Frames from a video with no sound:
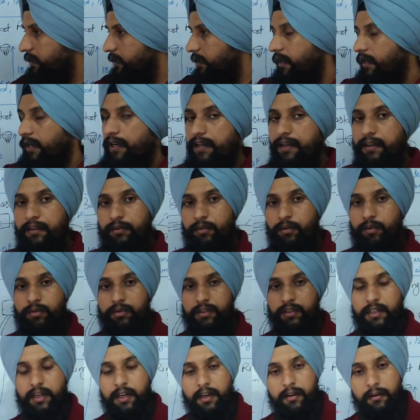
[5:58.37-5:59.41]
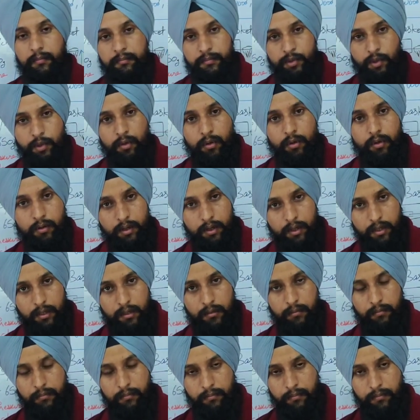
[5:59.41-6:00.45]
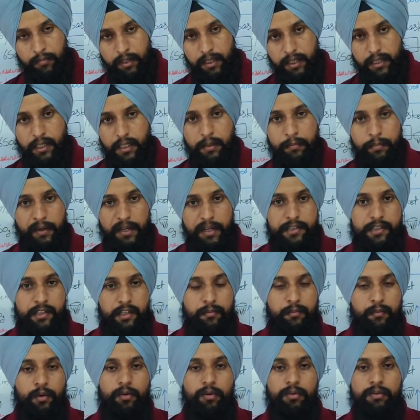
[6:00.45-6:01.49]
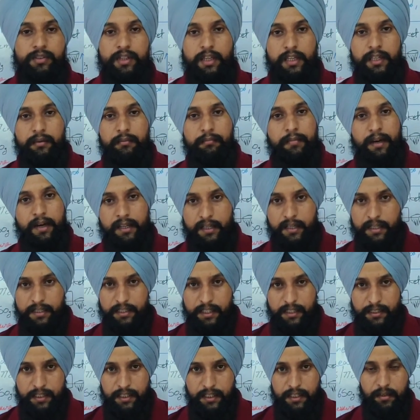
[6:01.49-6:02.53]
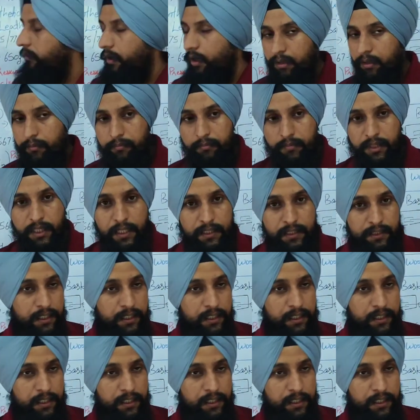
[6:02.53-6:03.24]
के बीच अगर है तो उसका हम जो एयर का प्रेशर वो सही माना जाता है वह हम